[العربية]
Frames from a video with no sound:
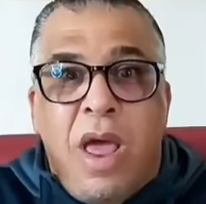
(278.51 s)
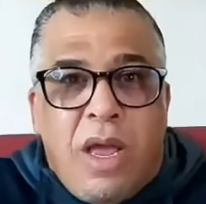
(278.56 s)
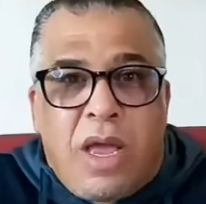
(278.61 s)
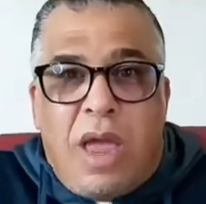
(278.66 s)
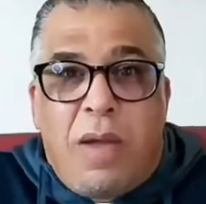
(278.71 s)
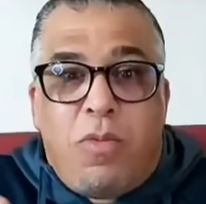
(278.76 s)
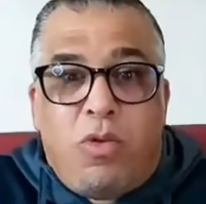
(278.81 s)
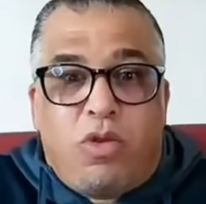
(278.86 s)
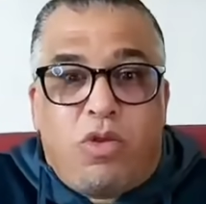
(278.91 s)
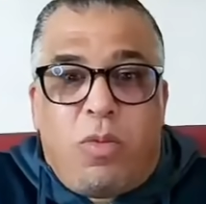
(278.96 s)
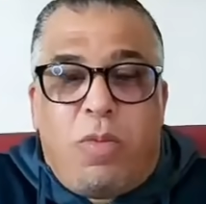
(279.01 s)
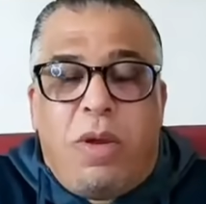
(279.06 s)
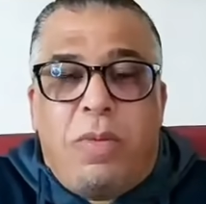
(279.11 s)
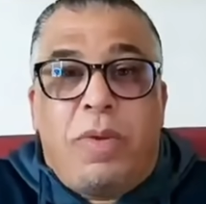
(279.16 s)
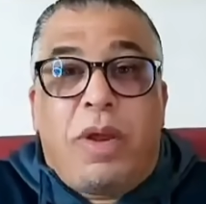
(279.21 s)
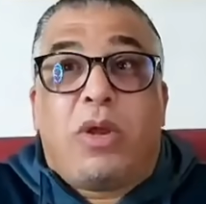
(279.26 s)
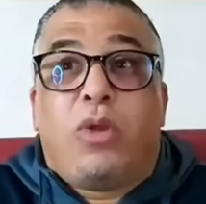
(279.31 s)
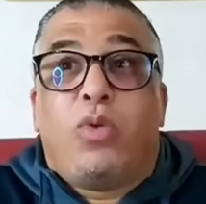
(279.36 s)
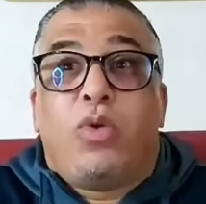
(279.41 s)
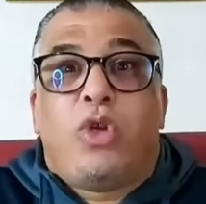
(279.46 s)
كيموتوا
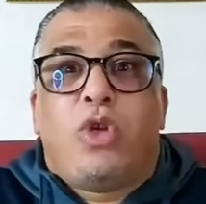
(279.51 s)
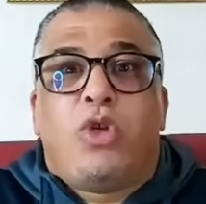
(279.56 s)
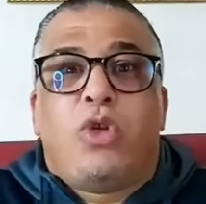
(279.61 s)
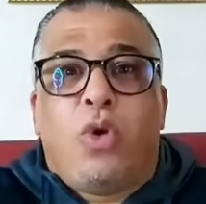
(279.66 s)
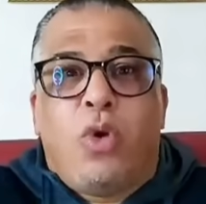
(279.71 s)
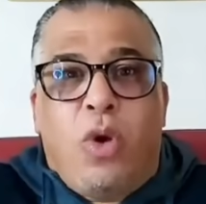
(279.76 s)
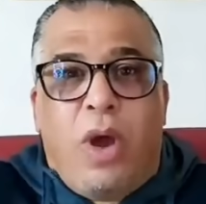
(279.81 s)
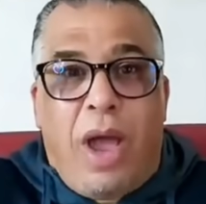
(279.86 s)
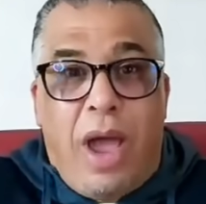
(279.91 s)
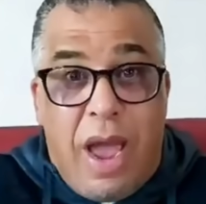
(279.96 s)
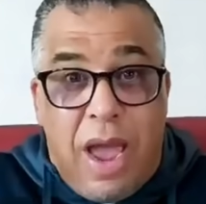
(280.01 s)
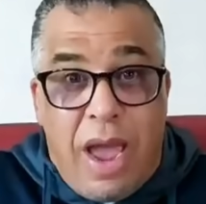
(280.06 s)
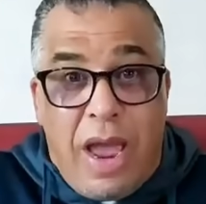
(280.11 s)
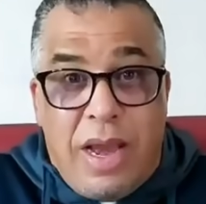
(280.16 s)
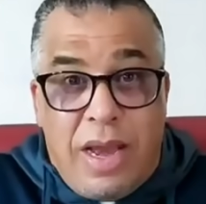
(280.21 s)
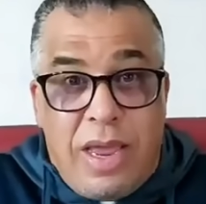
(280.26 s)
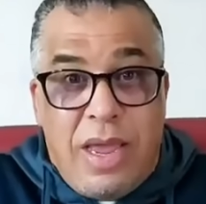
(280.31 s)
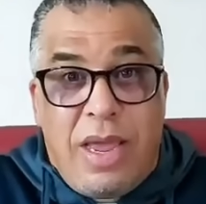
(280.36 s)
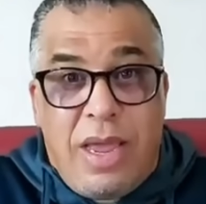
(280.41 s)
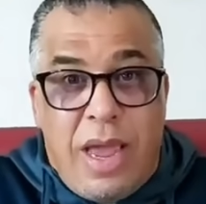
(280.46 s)
بالبرد والجوع
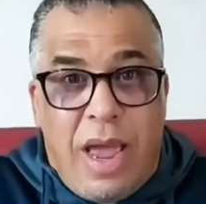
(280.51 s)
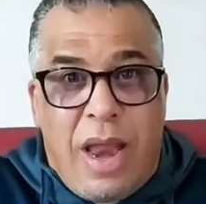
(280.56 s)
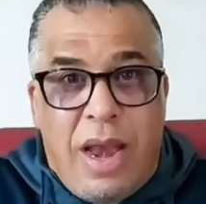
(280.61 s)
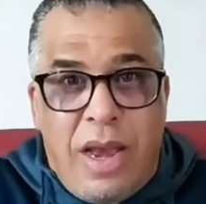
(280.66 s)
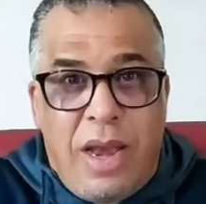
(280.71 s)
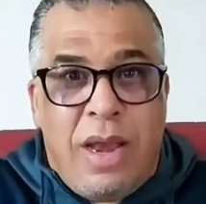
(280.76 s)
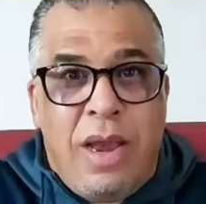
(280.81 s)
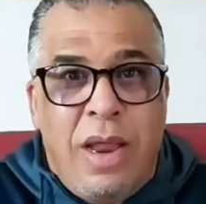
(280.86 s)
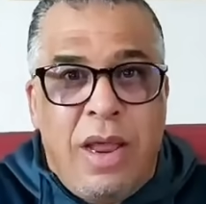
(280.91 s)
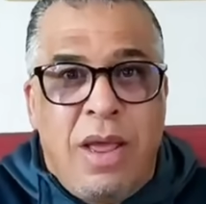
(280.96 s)
حاليا